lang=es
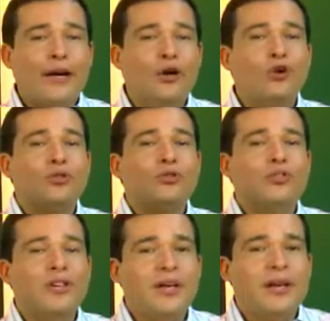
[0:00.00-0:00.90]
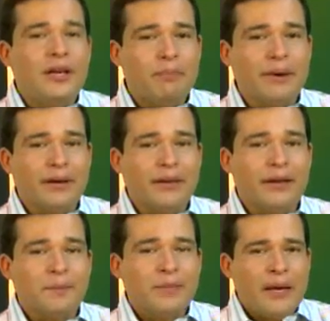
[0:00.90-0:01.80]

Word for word: el otro tiene que perder